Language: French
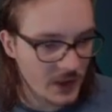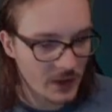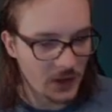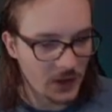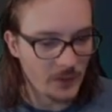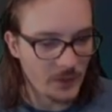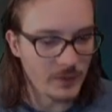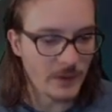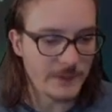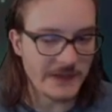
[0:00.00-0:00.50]

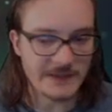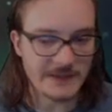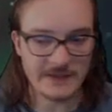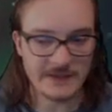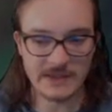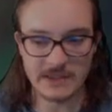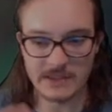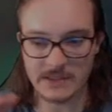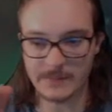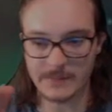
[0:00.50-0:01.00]
On va
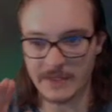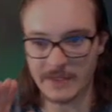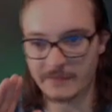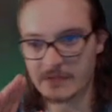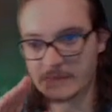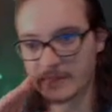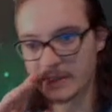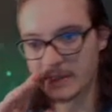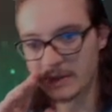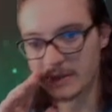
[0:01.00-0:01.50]
partir, j'ai bien
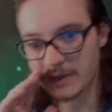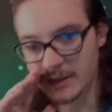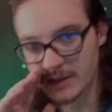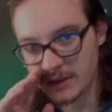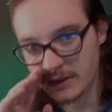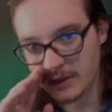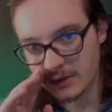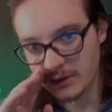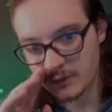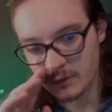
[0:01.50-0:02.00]
formé
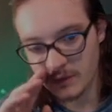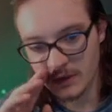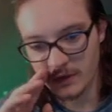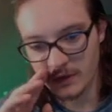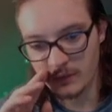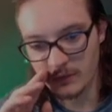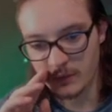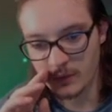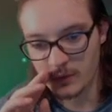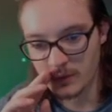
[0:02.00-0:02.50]
l'étage, tout ce
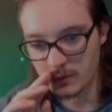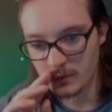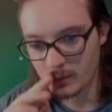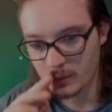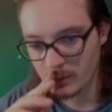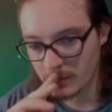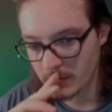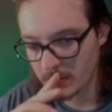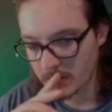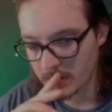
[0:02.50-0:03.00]
qu'il faut.
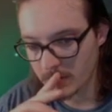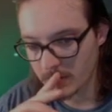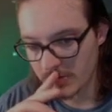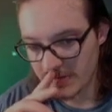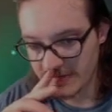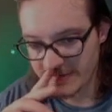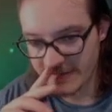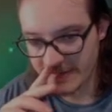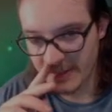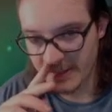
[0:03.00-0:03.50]
On
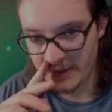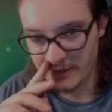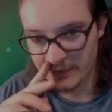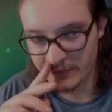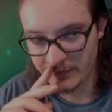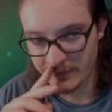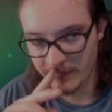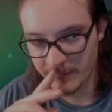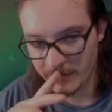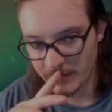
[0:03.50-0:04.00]
est safe.